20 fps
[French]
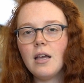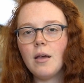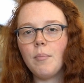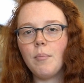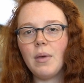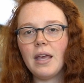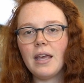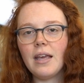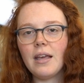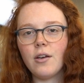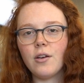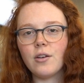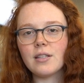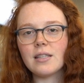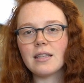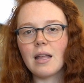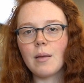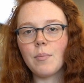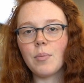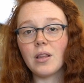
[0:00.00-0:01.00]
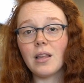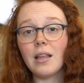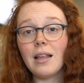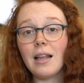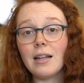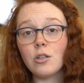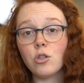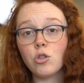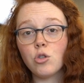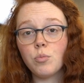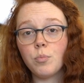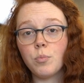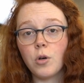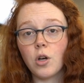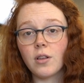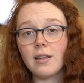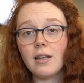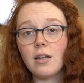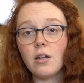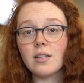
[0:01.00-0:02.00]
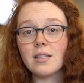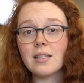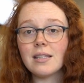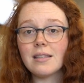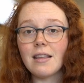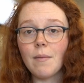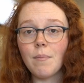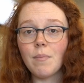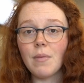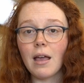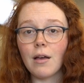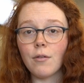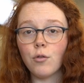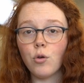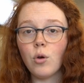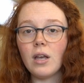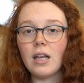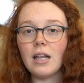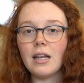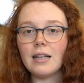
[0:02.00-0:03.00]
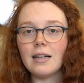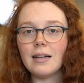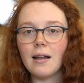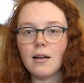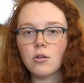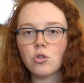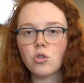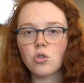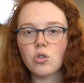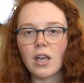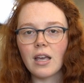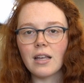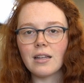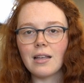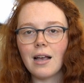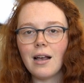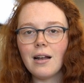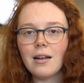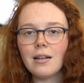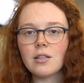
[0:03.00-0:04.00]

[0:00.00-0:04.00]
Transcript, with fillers: mais euh, c'est important d'aller supporter le système nerveux et les glandes surrénales,